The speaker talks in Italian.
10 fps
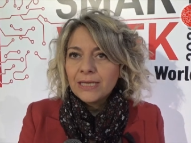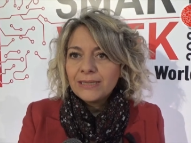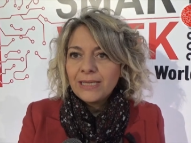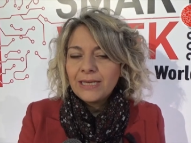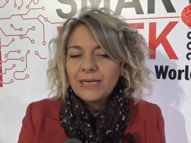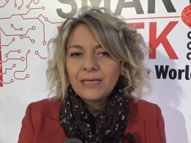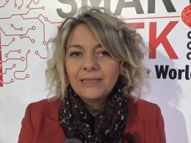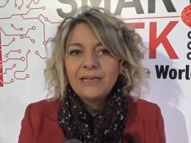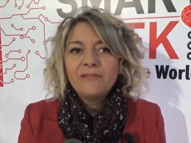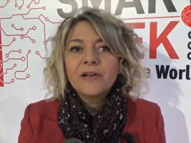del,
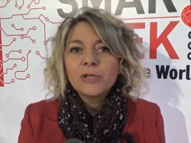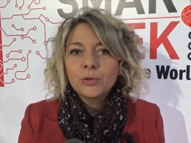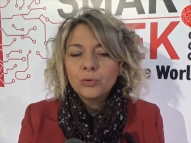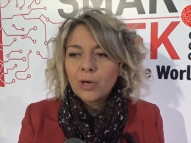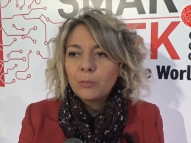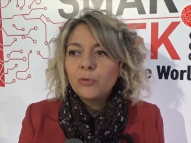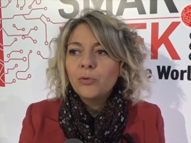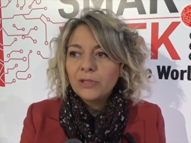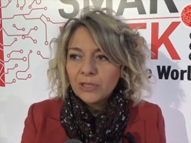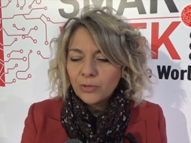dell'infrastruttura blu
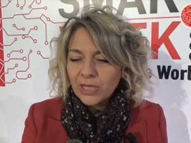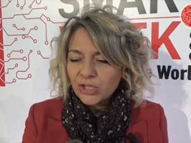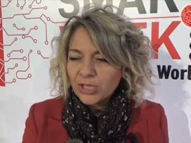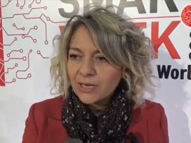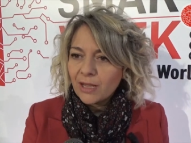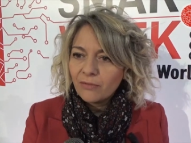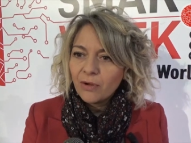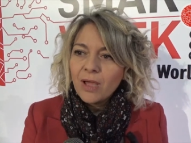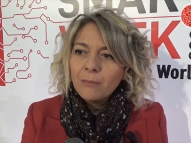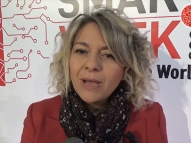di cui accennavo,
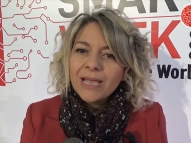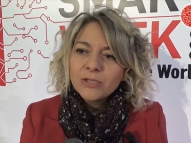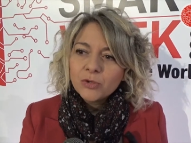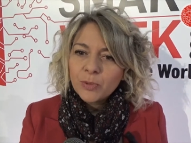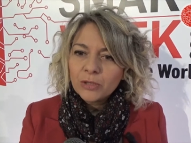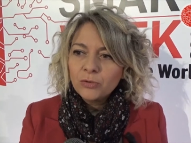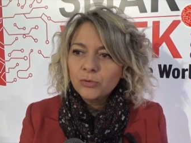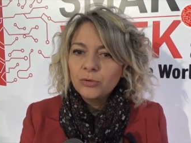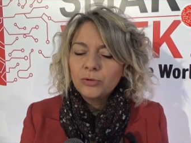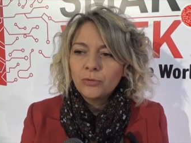ma è
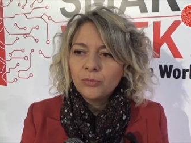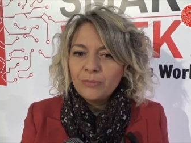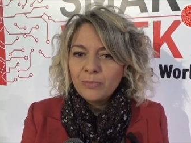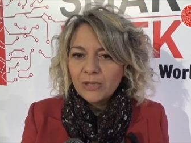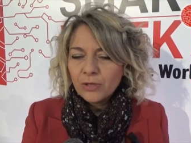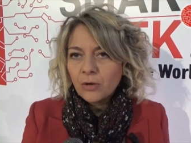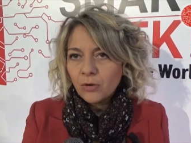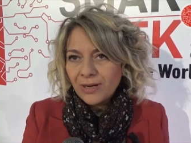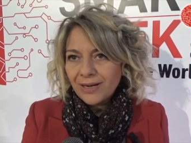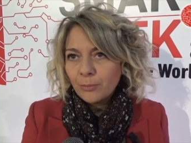soprattutto un impegno a
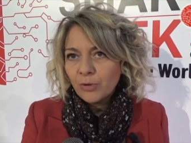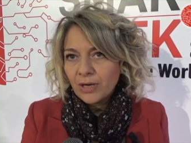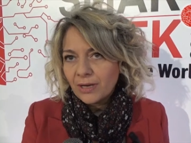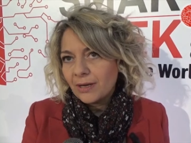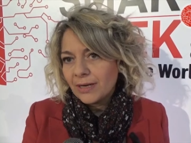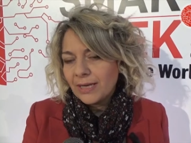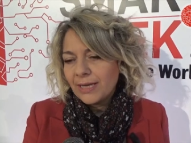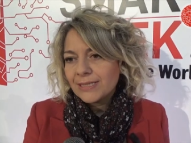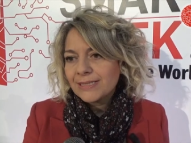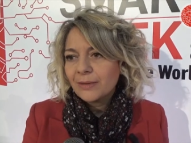collaborare e
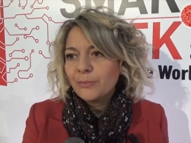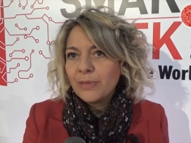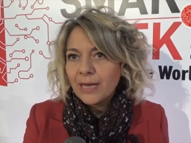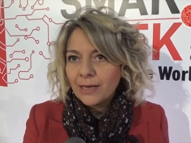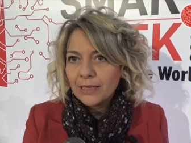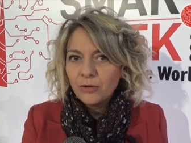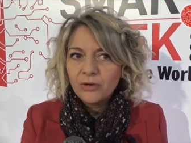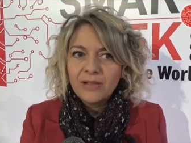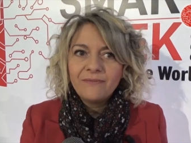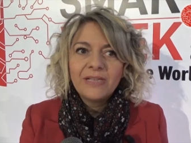a scambiare, non
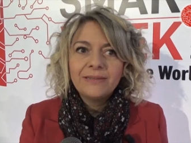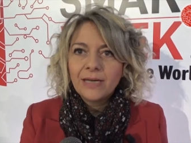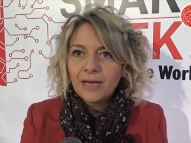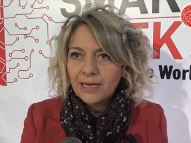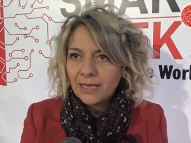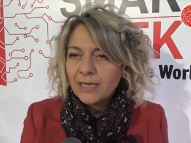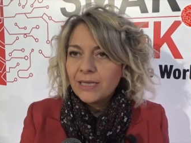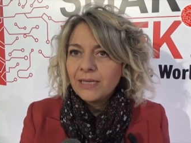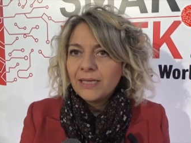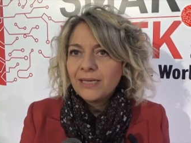reinventare
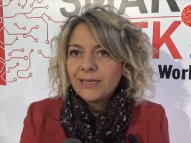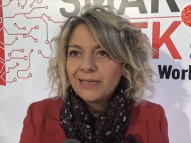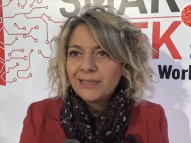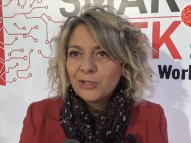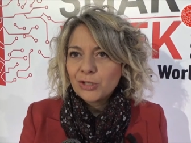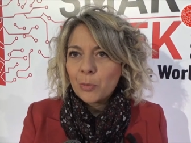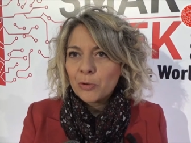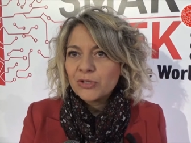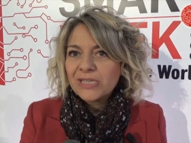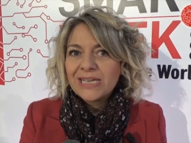eh, diciamo
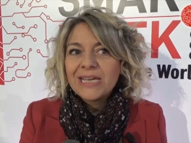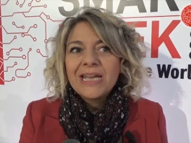così,